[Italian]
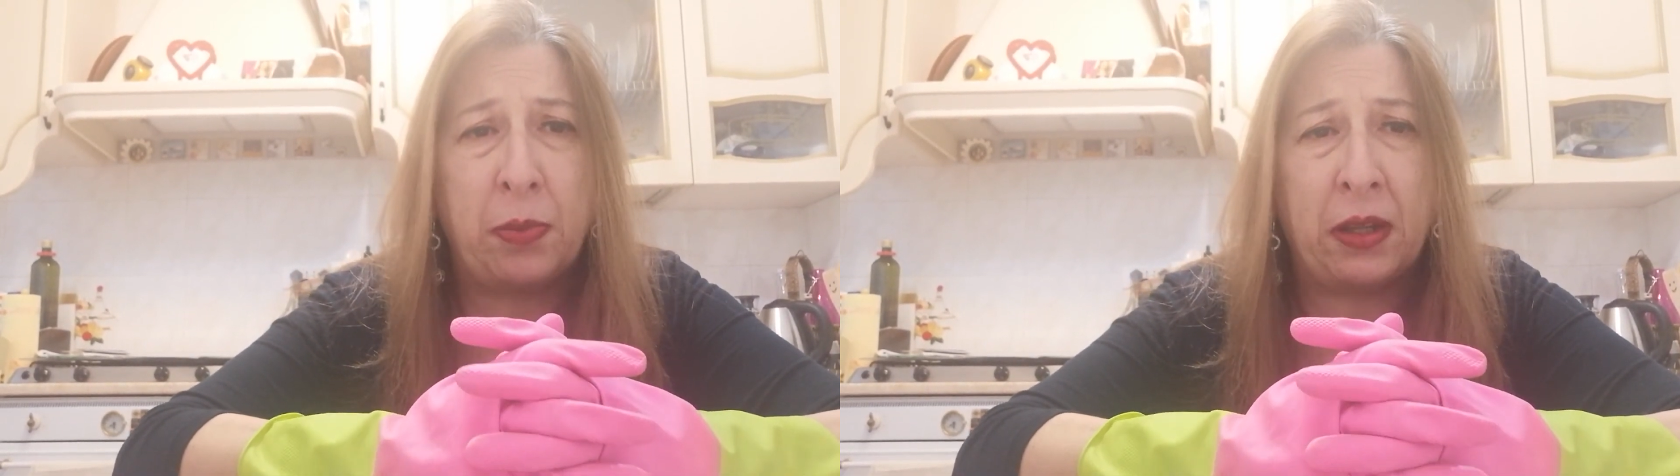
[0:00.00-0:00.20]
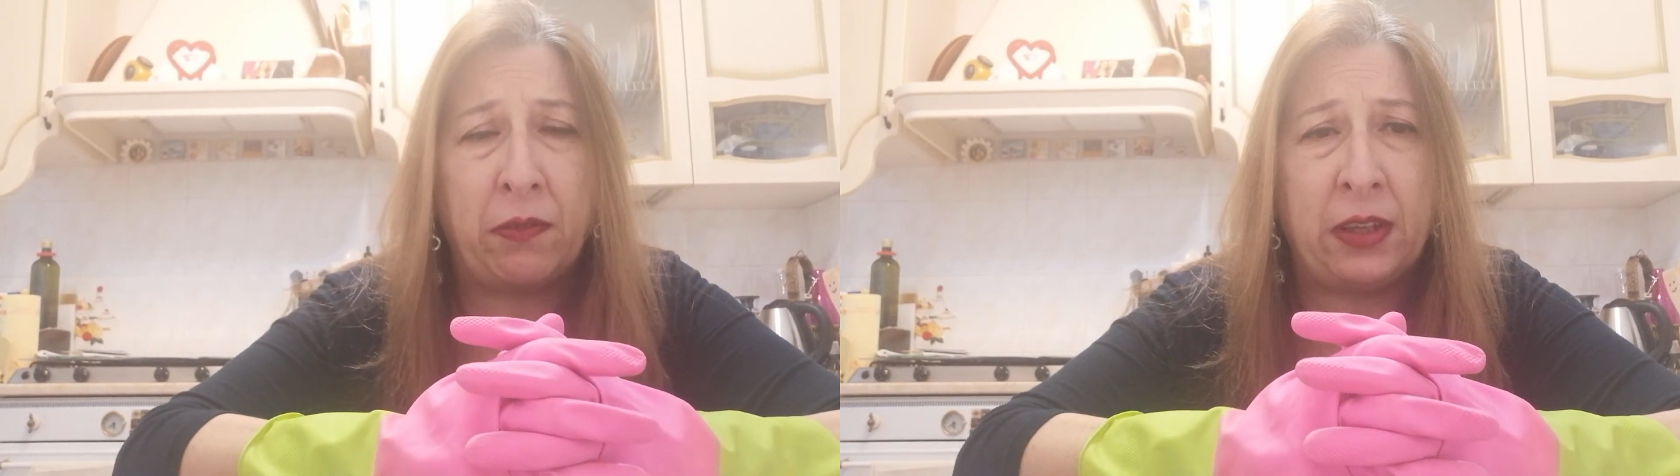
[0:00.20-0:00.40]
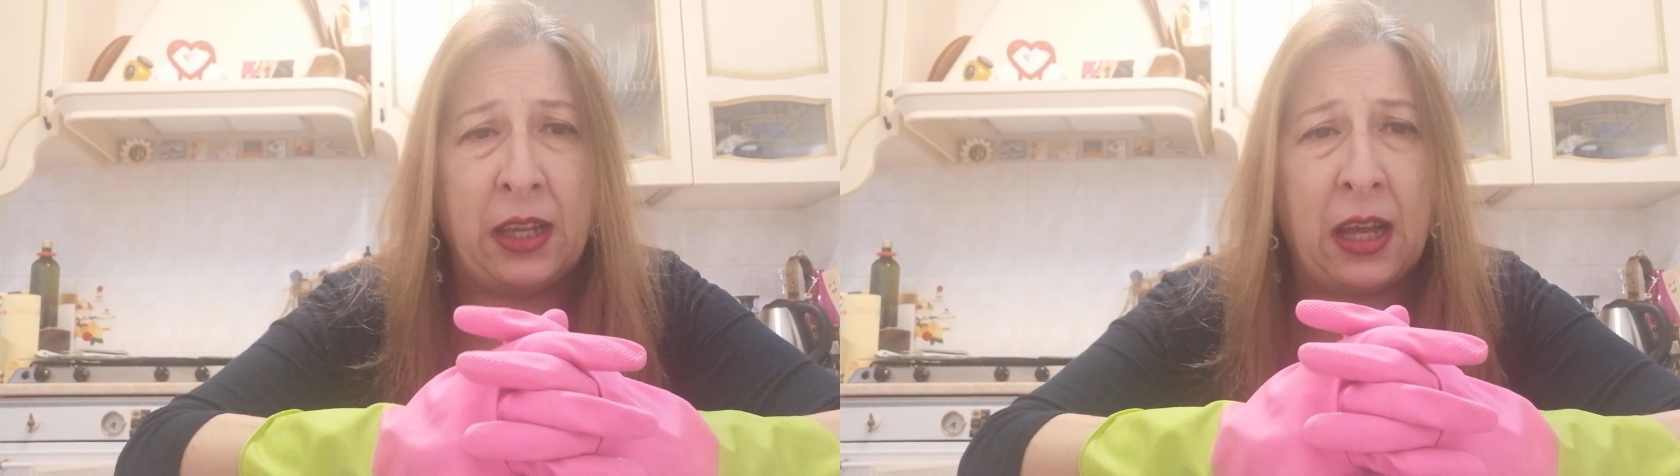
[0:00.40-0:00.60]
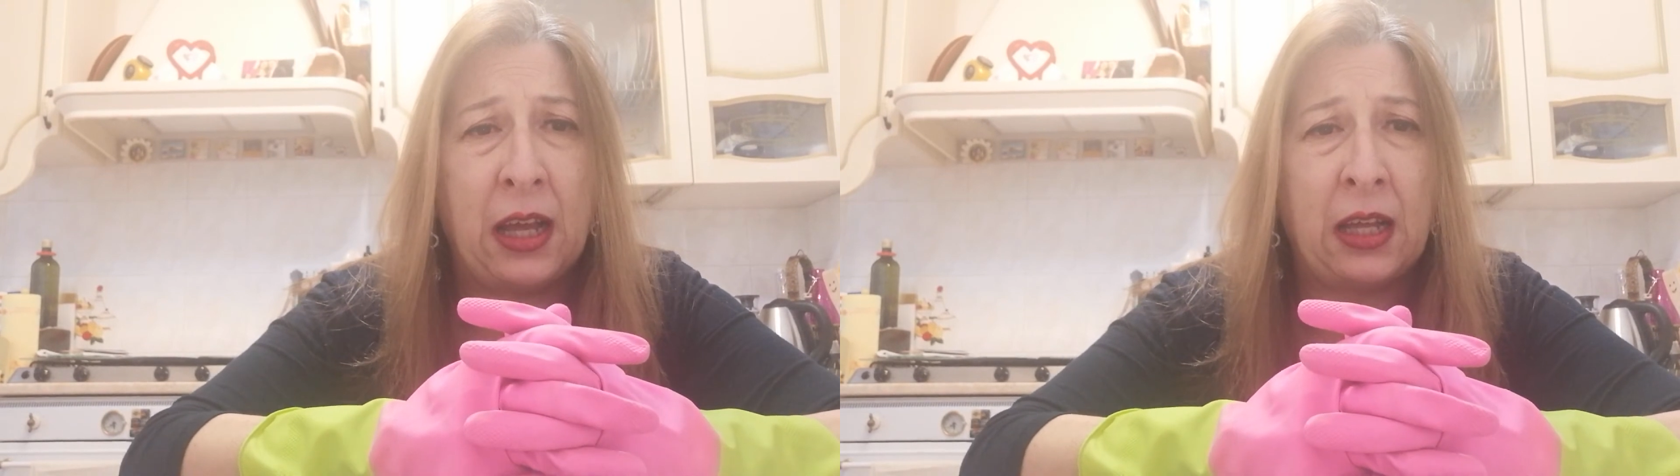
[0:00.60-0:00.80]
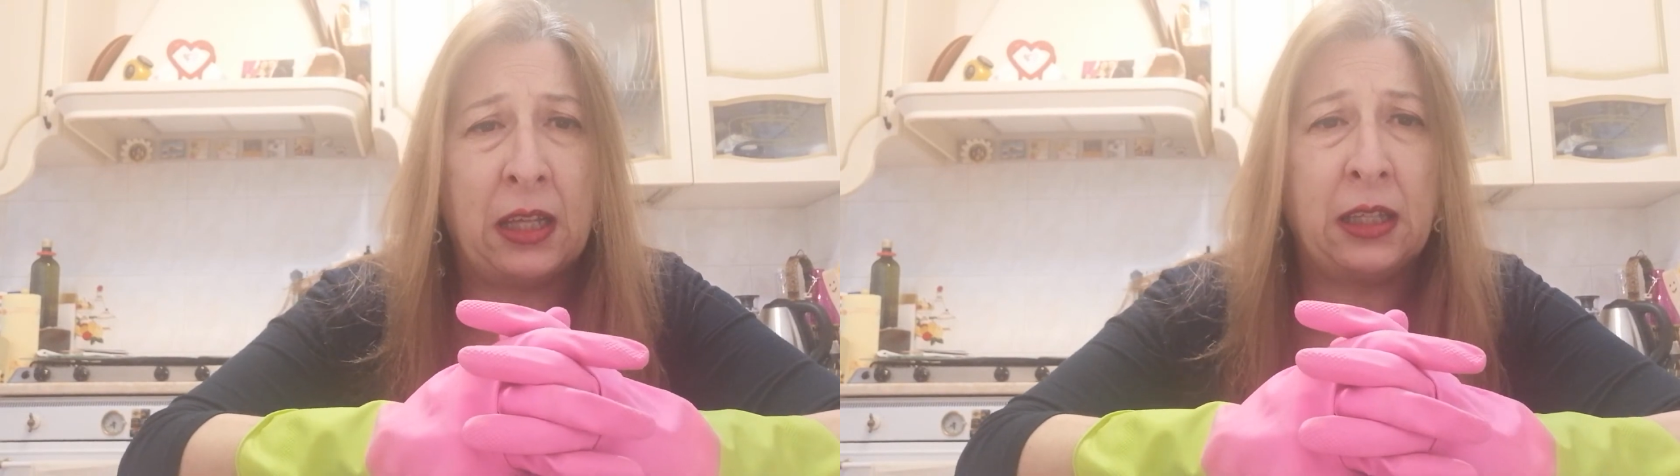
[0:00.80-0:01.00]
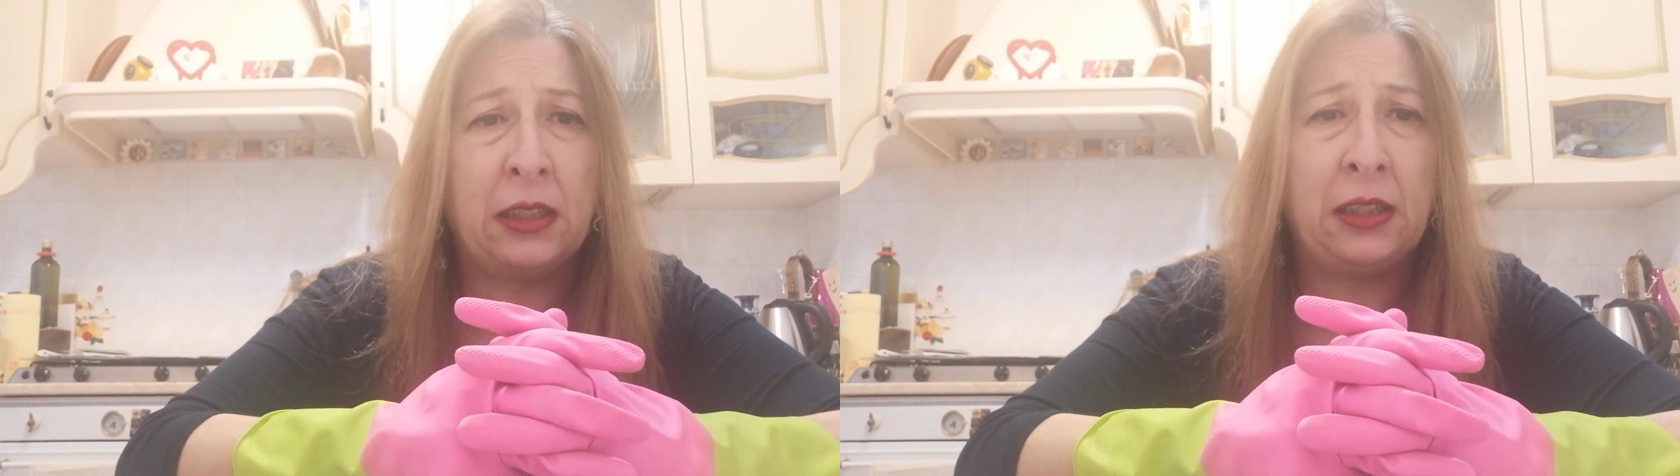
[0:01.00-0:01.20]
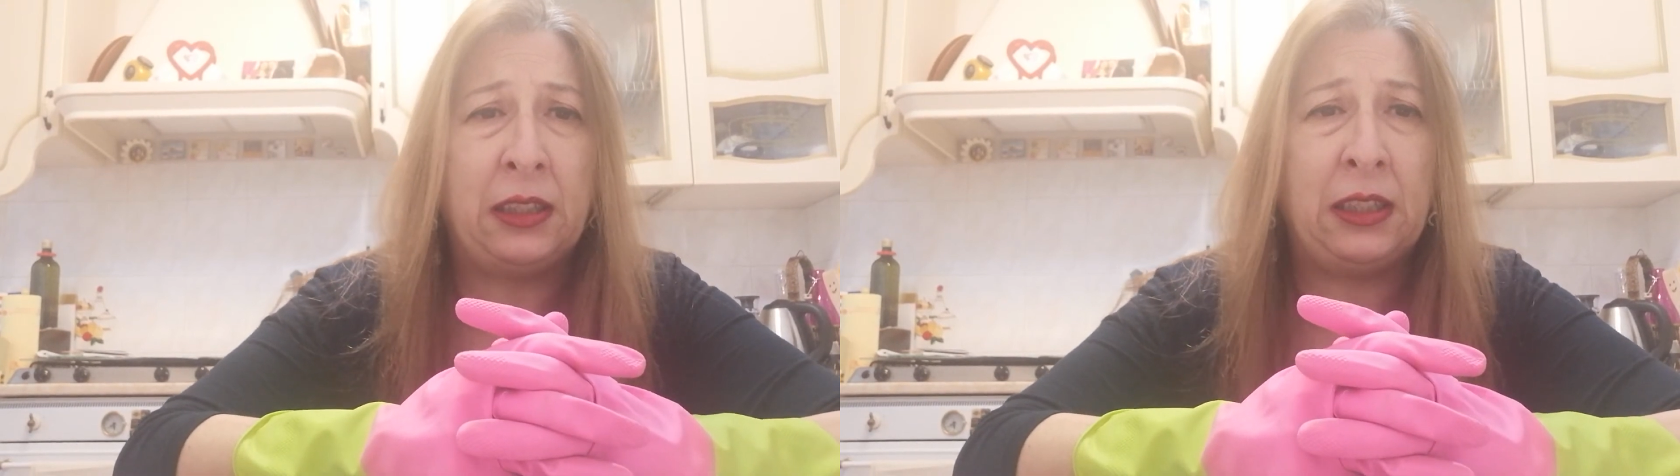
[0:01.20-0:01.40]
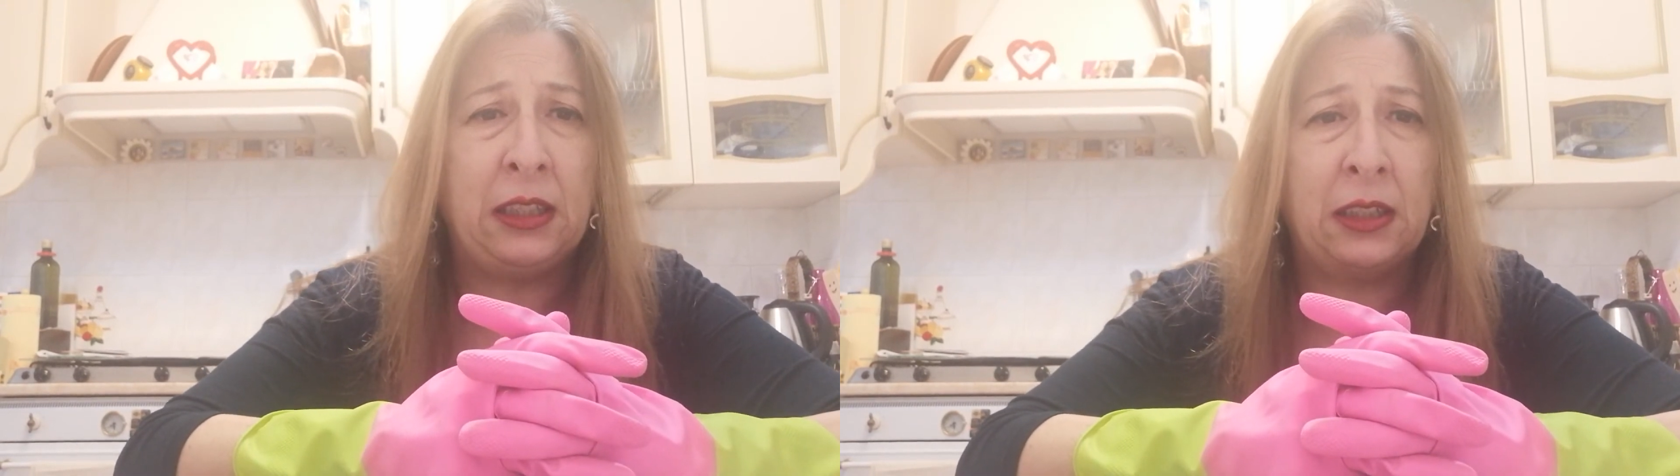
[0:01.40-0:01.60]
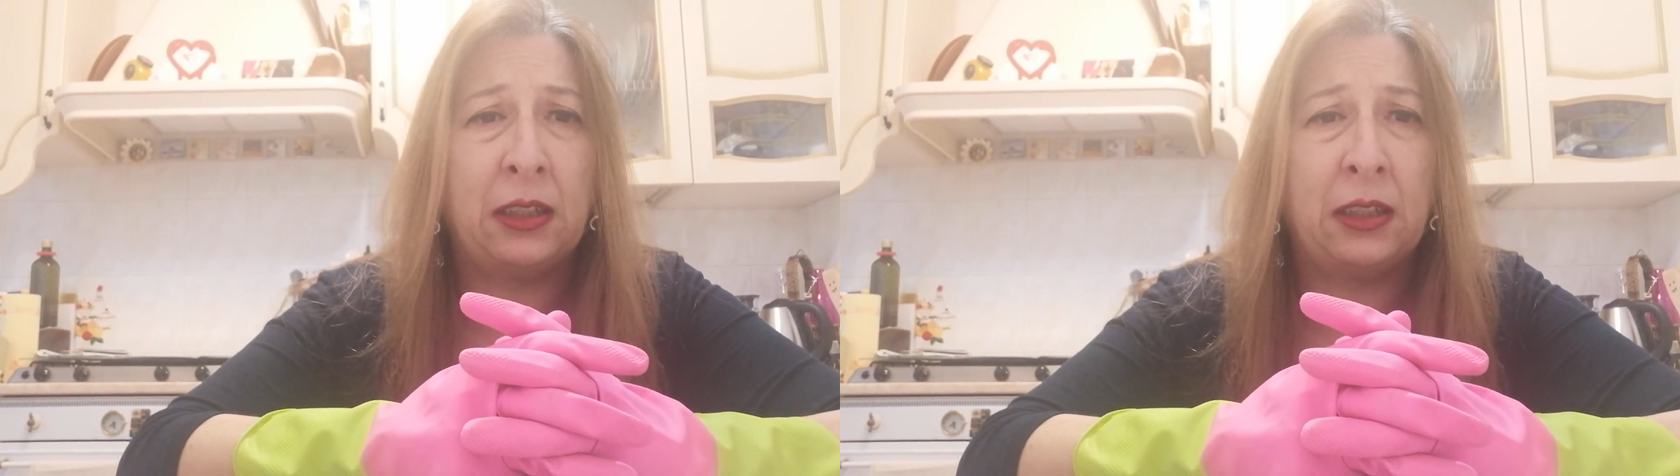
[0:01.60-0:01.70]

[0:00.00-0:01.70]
per via eh, di...